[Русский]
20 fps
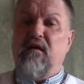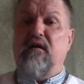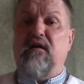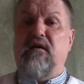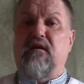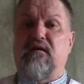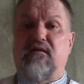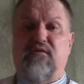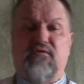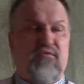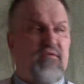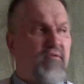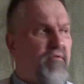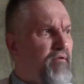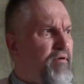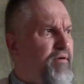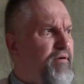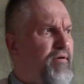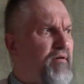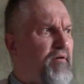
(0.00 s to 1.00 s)
э,
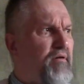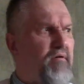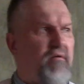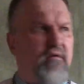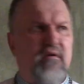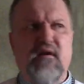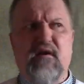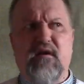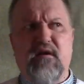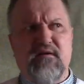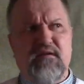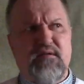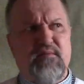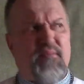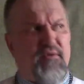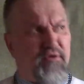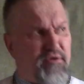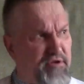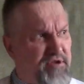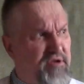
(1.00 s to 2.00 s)
но э, гораздо
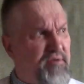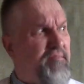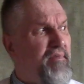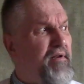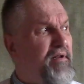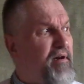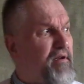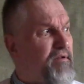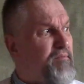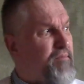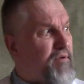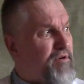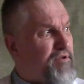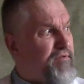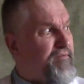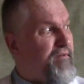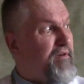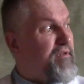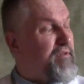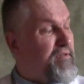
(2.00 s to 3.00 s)
больше, чем миллиард
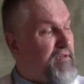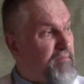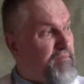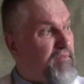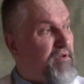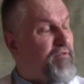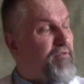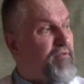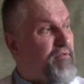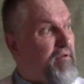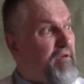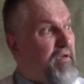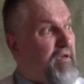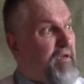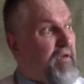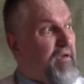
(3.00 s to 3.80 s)
проживает там народа.